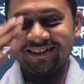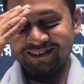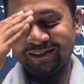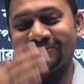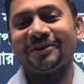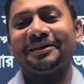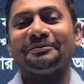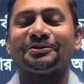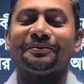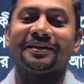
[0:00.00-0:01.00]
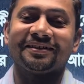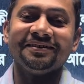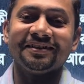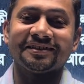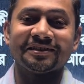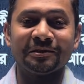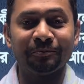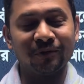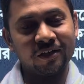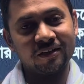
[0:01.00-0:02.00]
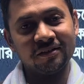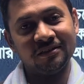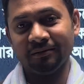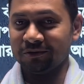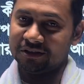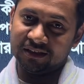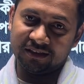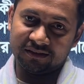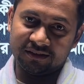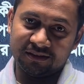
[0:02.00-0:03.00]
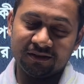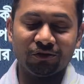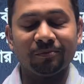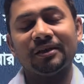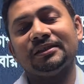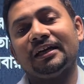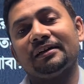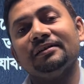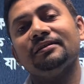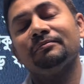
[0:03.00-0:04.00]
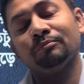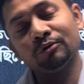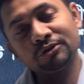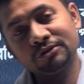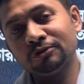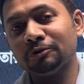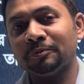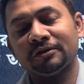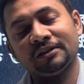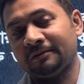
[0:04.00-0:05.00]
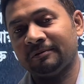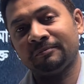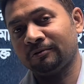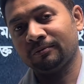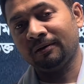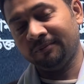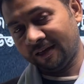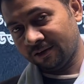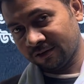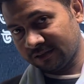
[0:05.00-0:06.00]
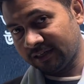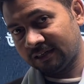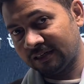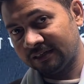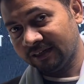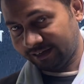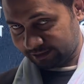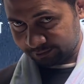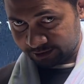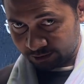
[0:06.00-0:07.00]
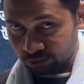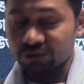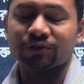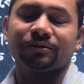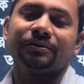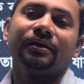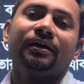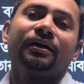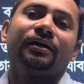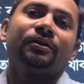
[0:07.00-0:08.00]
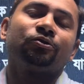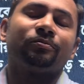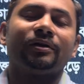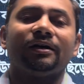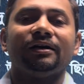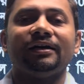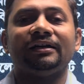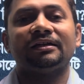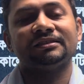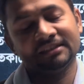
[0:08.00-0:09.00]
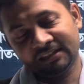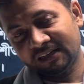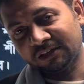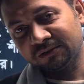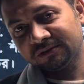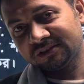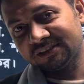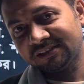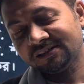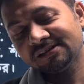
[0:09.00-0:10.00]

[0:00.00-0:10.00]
সালামু আলাইকুম সবাইকে এসএসসি পরীক্ষার্থী এবং শিক্ষার্থী তোমরা যারা বস্তুর উপর তাপের প্রভাব এই অধ্যায়টা নিয়ে লেখাপড়া করছ তোমরা এটা জেনে রাখো যে